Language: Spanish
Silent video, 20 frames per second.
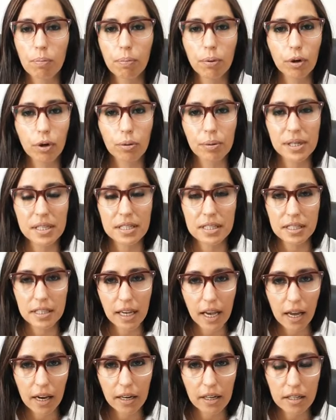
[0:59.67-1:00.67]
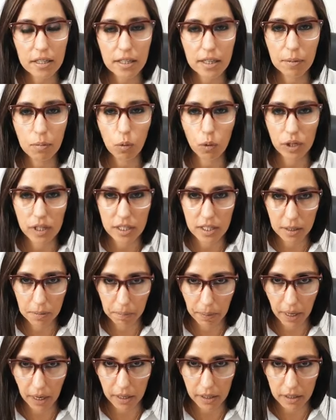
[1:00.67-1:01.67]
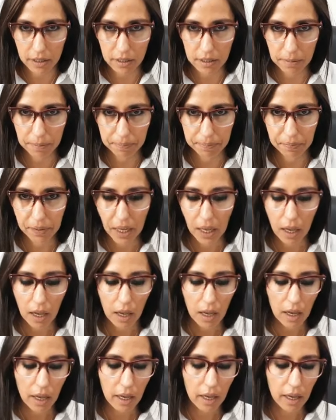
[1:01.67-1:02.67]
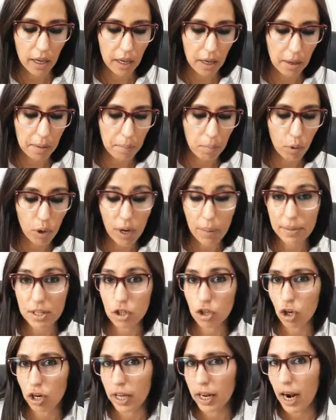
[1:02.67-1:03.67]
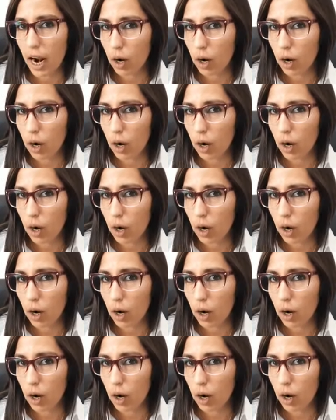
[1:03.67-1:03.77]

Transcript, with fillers: provinciales y municipales. Eh, voy a mencionar